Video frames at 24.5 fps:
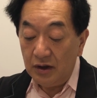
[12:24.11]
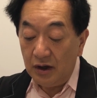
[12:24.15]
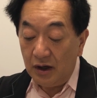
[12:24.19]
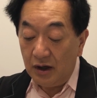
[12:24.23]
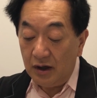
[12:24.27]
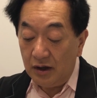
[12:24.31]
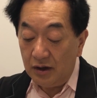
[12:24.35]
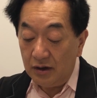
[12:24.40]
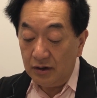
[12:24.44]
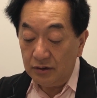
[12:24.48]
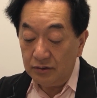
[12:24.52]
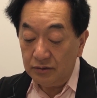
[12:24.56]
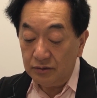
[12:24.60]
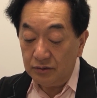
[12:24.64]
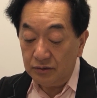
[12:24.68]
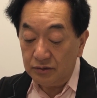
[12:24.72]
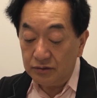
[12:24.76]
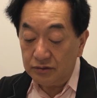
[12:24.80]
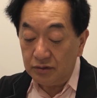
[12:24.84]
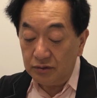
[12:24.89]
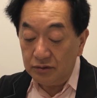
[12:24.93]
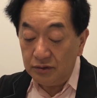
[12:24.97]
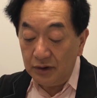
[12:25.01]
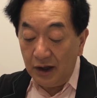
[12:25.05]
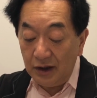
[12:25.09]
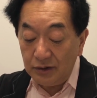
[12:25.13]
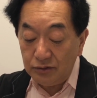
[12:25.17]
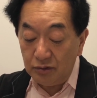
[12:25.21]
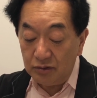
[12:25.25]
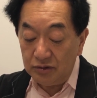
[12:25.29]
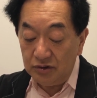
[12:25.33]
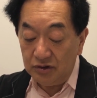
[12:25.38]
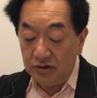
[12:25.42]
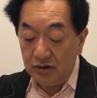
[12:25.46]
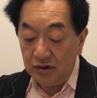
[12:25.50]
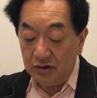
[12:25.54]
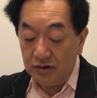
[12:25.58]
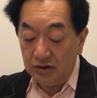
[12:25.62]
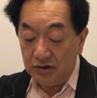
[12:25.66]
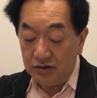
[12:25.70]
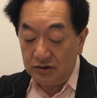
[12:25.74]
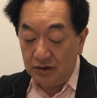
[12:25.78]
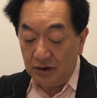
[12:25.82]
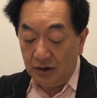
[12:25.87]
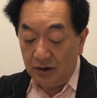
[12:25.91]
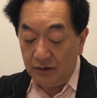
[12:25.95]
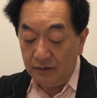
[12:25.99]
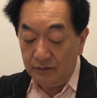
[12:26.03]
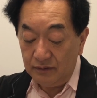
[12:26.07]
あのその後に出てき
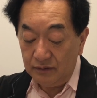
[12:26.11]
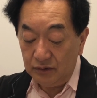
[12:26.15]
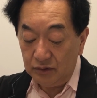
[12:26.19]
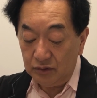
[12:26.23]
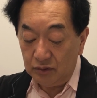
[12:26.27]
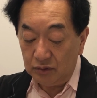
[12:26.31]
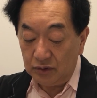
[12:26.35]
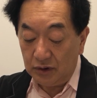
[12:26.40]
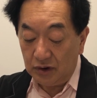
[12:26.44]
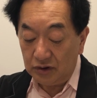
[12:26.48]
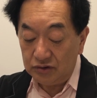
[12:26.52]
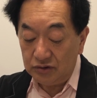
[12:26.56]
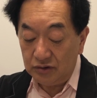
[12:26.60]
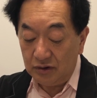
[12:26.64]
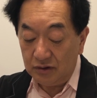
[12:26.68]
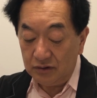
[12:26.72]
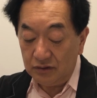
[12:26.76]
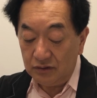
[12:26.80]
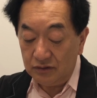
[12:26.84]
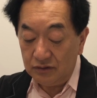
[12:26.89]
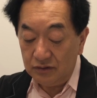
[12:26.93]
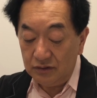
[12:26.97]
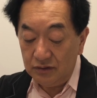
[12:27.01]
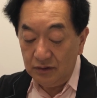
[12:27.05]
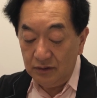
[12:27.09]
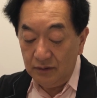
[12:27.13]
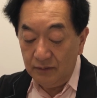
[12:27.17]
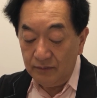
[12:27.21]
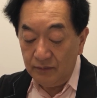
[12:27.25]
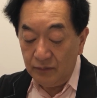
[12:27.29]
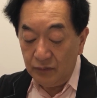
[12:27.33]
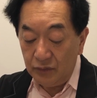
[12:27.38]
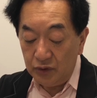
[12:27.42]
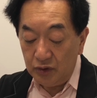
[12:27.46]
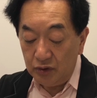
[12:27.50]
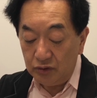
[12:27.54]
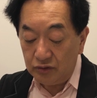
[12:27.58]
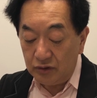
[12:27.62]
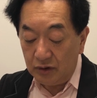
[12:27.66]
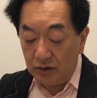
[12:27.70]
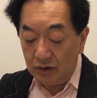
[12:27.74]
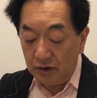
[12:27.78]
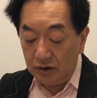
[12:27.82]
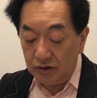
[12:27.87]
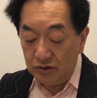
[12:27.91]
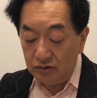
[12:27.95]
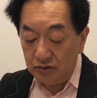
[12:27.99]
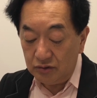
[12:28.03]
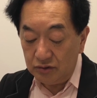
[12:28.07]
た人たちなんですね。ですか
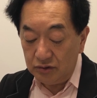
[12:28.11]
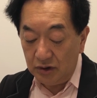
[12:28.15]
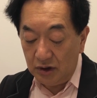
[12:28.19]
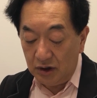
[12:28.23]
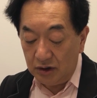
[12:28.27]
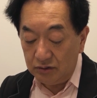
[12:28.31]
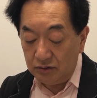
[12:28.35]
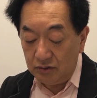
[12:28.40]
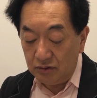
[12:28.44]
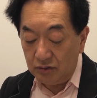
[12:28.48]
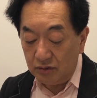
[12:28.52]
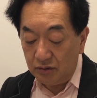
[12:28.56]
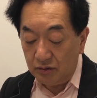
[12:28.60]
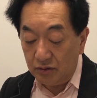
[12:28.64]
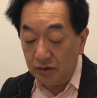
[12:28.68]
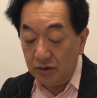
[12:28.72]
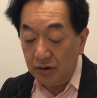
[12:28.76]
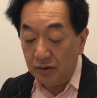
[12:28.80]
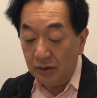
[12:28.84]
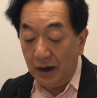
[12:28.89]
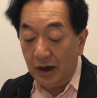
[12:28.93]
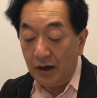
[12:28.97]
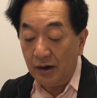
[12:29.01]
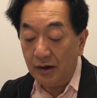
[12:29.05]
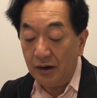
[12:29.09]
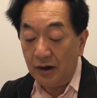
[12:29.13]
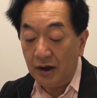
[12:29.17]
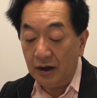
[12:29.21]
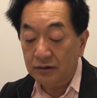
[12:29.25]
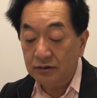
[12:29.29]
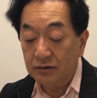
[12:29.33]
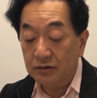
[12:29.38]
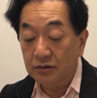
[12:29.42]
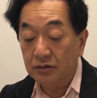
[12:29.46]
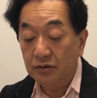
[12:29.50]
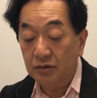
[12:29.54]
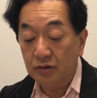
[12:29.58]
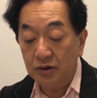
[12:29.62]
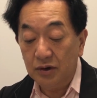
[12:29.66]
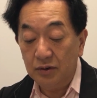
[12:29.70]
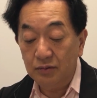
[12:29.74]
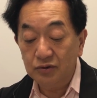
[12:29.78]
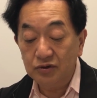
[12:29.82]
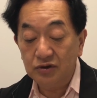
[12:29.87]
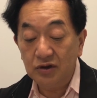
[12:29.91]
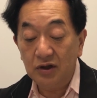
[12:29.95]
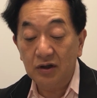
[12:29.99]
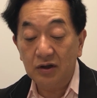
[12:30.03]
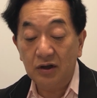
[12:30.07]
ら非常にあのオリああの
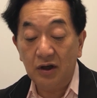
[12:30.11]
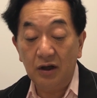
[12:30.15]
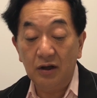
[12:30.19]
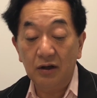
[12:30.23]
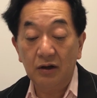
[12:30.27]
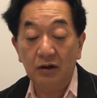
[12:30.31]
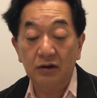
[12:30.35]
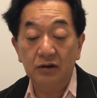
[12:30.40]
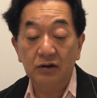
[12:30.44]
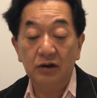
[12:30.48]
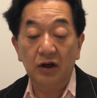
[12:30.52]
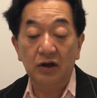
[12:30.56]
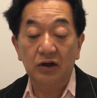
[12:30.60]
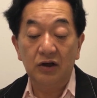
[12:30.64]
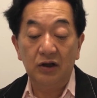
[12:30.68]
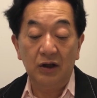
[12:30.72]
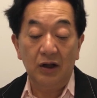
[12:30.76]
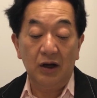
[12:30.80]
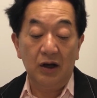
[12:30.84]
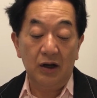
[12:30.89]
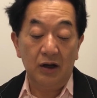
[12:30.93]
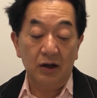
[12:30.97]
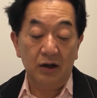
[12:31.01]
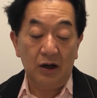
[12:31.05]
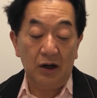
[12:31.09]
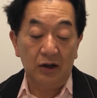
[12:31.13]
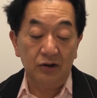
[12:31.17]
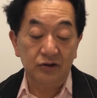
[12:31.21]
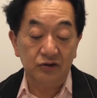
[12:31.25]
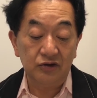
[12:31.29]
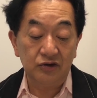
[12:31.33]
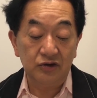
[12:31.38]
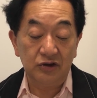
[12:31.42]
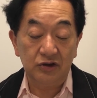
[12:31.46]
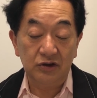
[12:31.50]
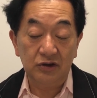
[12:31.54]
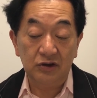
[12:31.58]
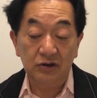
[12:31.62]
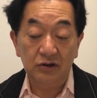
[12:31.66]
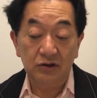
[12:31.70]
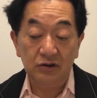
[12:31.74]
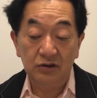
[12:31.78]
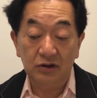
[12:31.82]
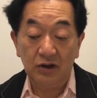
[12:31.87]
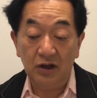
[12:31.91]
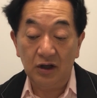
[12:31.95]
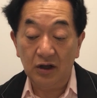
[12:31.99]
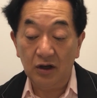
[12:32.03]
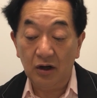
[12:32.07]
オリーブ政権的な感
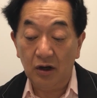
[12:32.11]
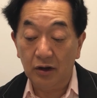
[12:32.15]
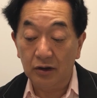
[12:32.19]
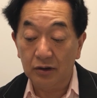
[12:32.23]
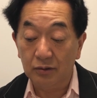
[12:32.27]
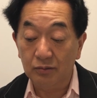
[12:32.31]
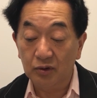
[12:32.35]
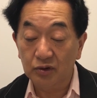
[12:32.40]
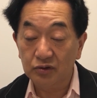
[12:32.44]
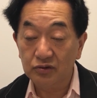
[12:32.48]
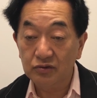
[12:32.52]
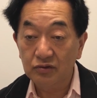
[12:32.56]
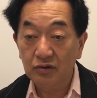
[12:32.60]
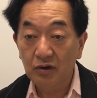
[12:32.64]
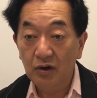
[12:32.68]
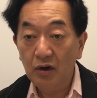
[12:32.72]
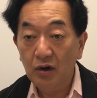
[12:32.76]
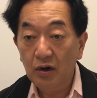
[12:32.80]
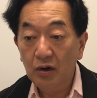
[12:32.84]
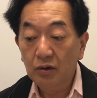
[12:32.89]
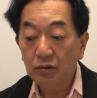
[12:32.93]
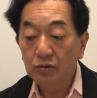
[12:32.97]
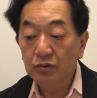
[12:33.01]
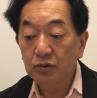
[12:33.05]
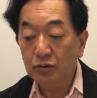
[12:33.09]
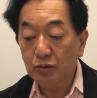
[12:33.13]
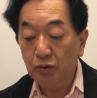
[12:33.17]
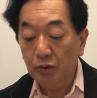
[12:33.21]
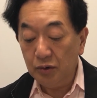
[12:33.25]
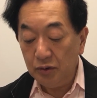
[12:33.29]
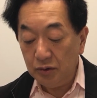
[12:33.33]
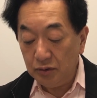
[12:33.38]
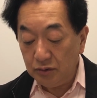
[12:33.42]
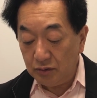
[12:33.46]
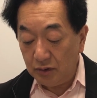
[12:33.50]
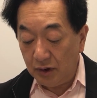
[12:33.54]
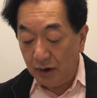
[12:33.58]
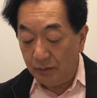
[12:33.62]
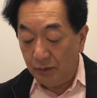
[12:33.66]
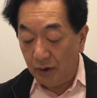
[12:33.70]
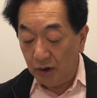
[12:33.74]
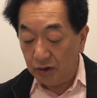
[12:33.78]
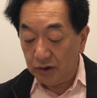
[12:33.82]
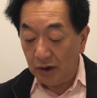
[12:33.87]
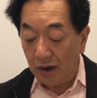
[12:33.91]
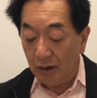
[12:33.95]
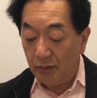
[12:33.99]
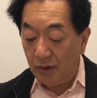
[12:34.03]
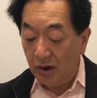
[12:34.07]
じであります。でこういう人が
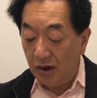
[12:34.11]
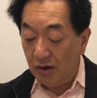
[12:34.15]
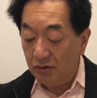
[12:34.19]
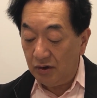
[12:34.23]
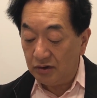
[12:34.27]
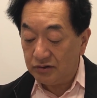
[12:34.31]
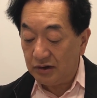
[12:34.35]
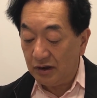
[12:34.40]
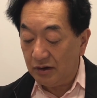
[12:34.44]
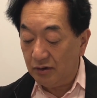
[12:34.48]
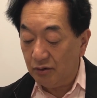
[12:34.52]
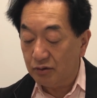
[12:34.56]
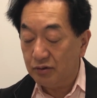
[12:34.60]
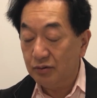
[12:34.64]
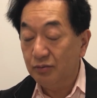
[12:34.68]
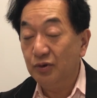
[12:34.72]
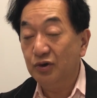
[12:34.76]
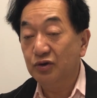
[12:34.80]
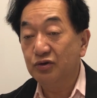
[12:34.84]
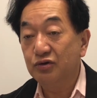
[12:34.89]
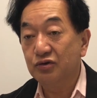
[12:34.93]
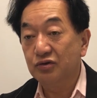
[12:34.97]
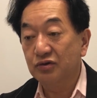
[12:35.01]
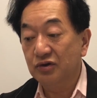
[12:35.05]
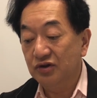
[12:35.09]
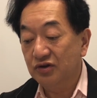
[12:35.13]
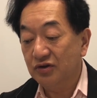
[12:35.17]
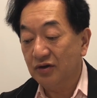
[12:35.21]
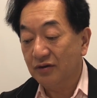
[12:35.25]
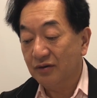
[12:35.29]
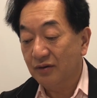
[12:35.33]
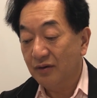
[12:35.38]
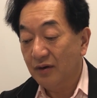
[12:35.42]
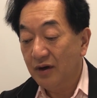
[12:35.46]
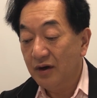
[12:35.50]
まあ名前は左翼民主主義者